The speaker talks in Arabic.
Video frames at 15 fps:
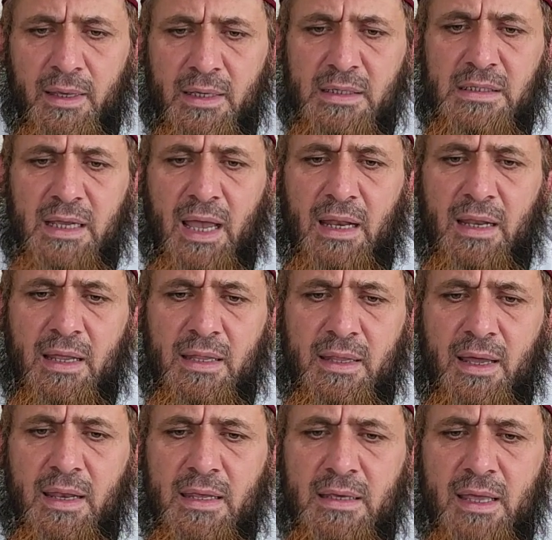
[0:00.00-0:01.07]
قس على
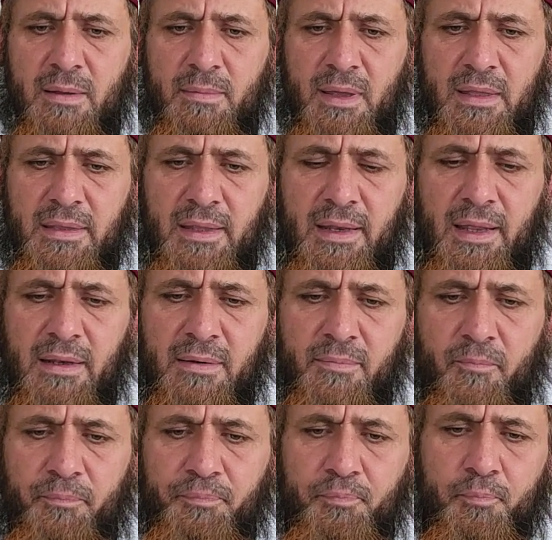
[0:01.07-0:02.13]
ذلك مثلا